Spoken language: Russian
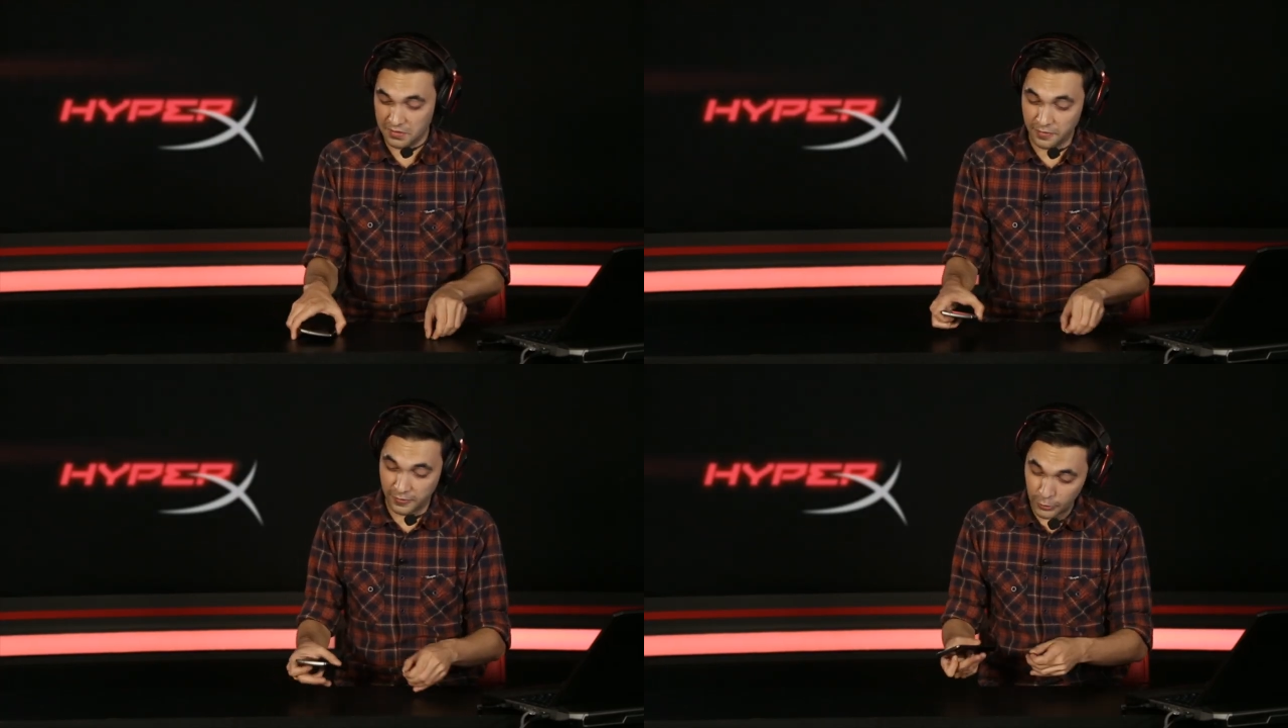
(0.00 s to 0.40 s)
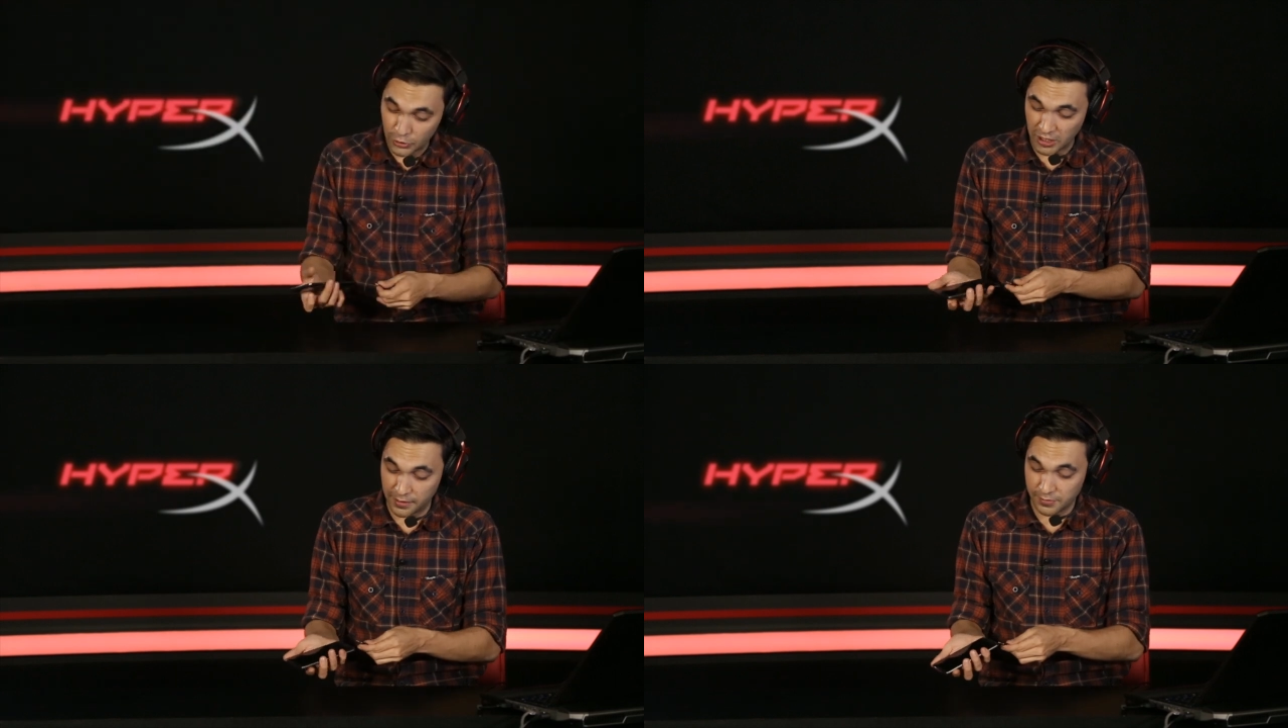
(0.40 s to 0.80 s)

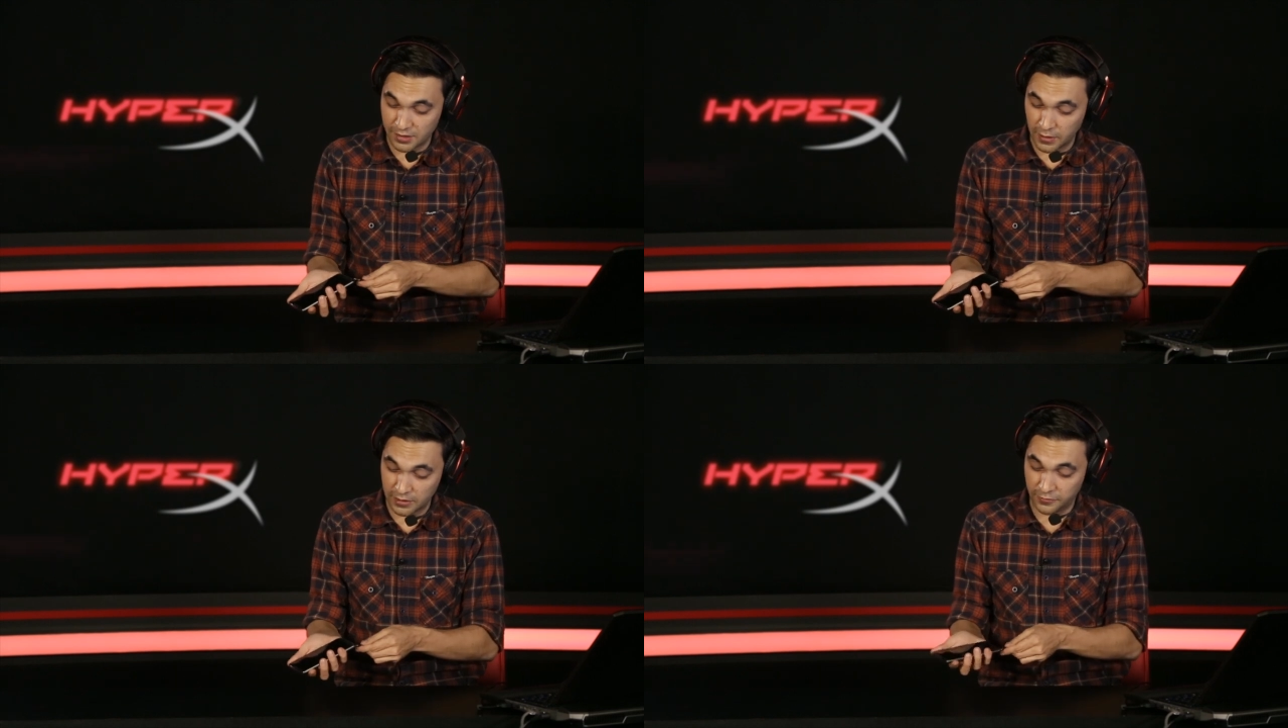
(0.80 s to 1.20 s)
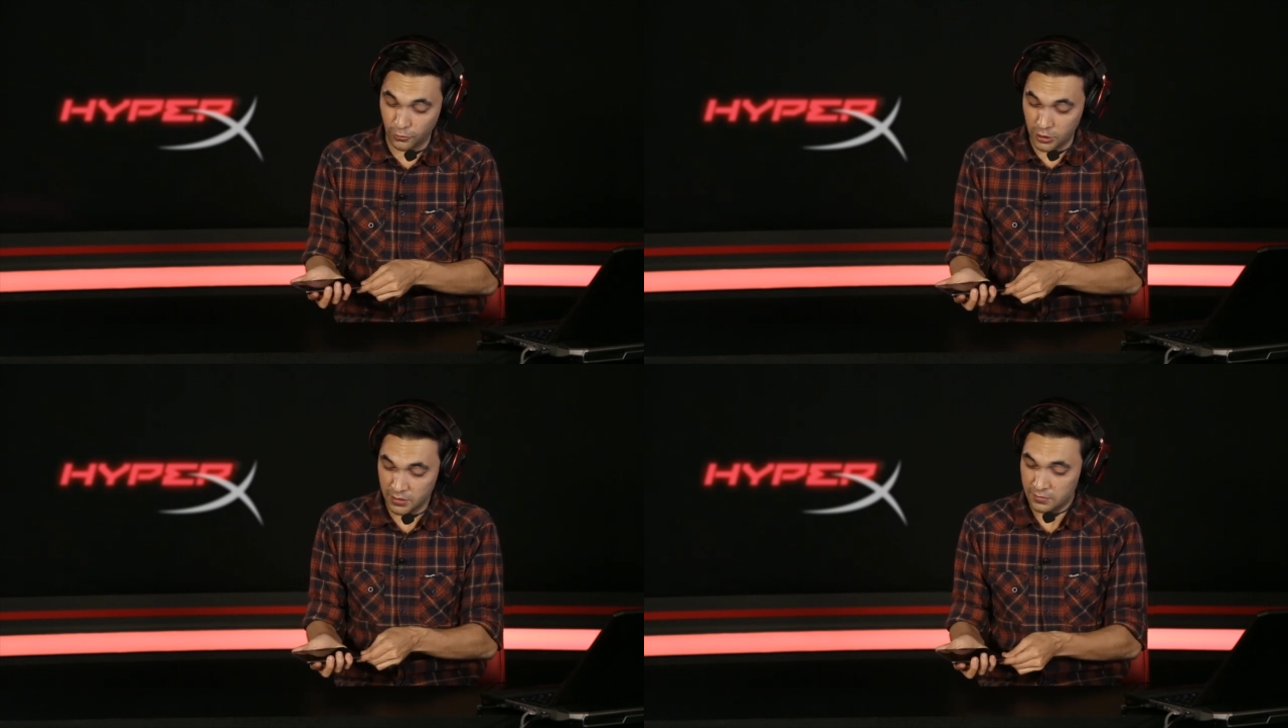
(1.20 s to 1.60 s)
Включаем
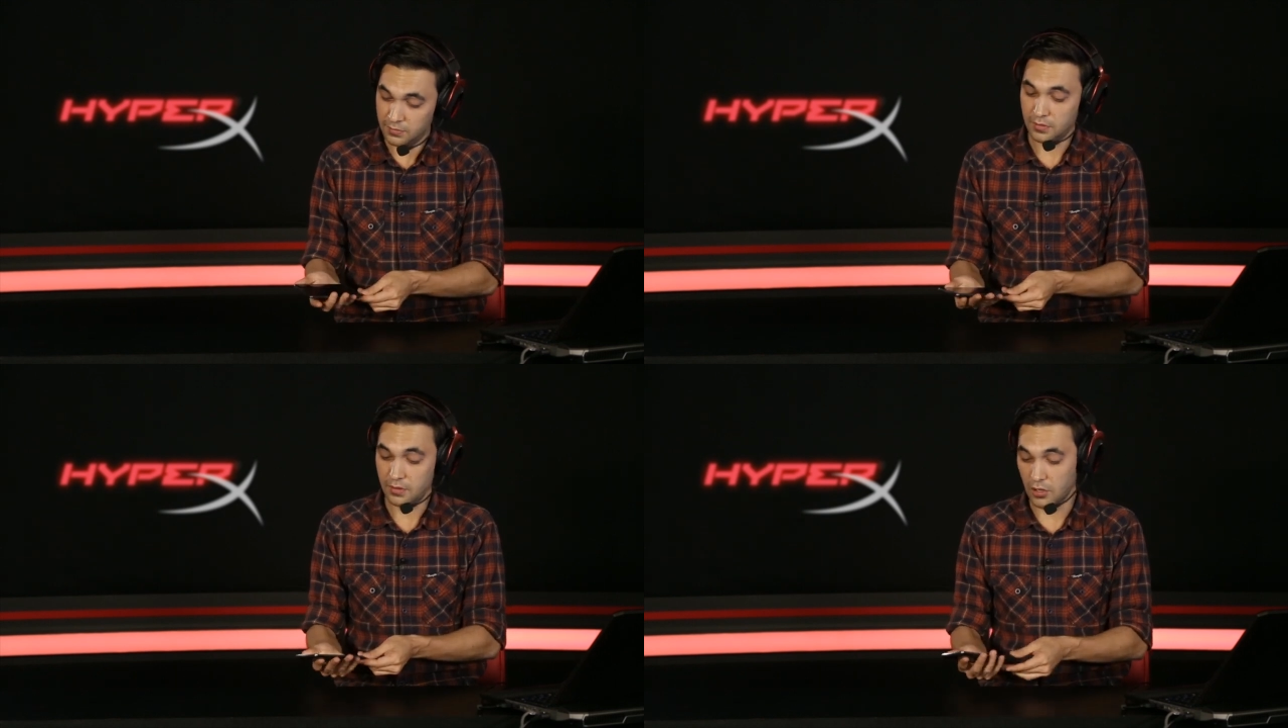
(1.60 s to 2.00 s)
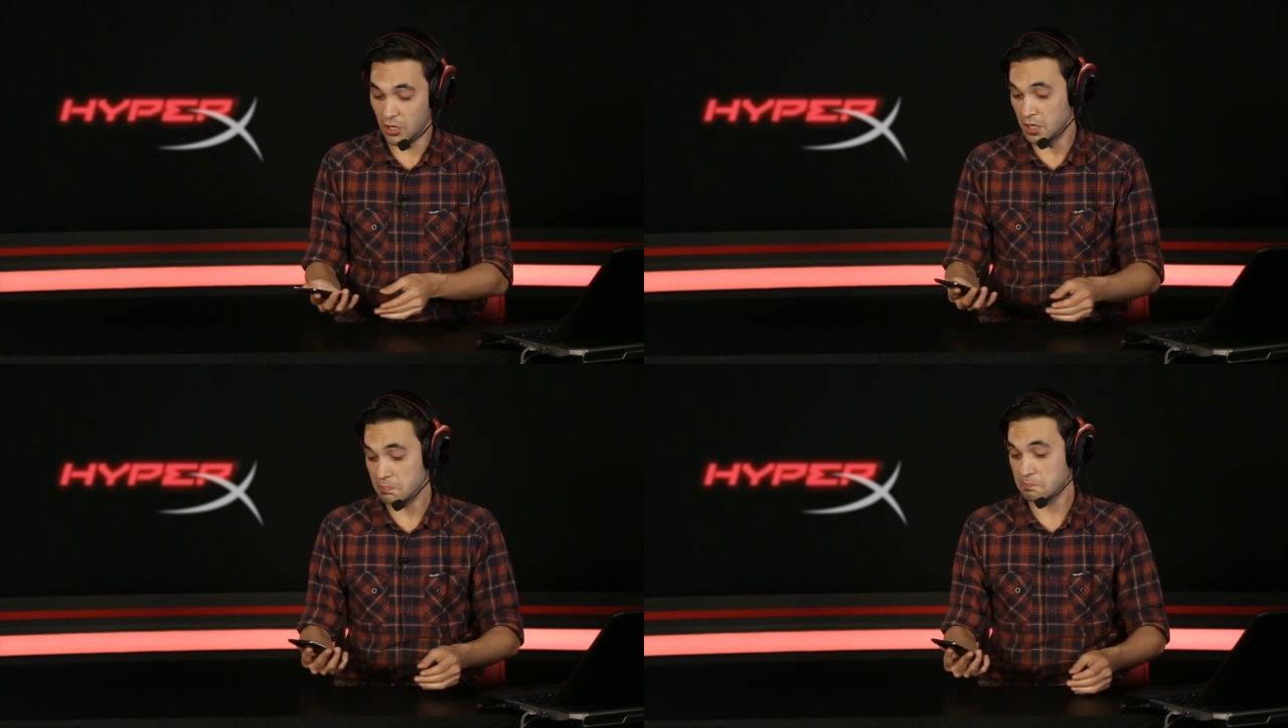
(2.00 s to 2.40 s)
смартфон
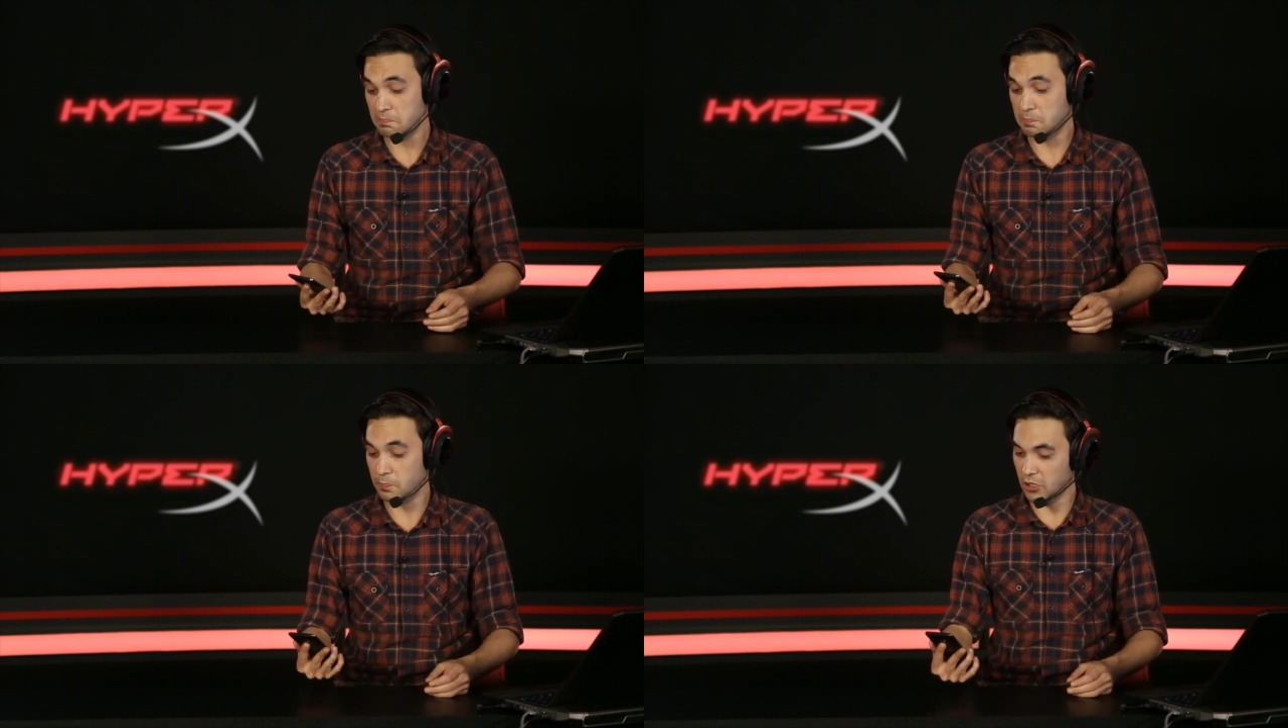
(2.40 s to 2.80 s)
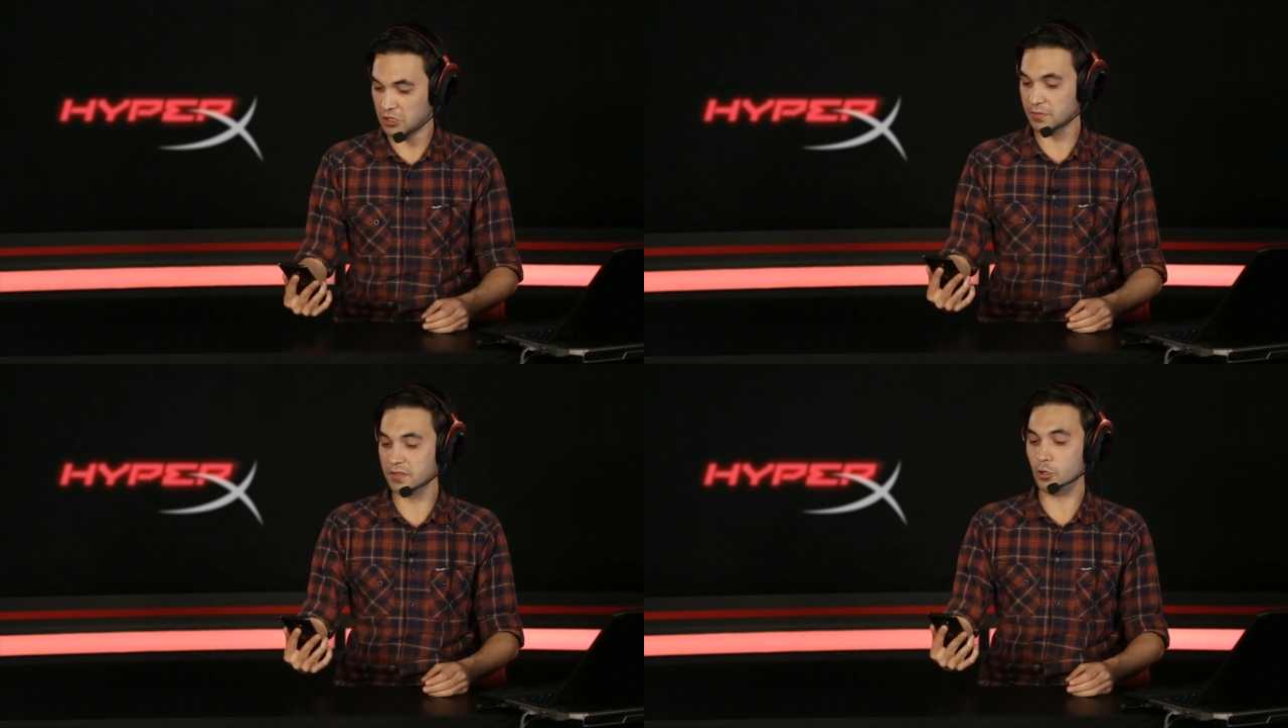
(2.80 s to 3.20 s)
и пишем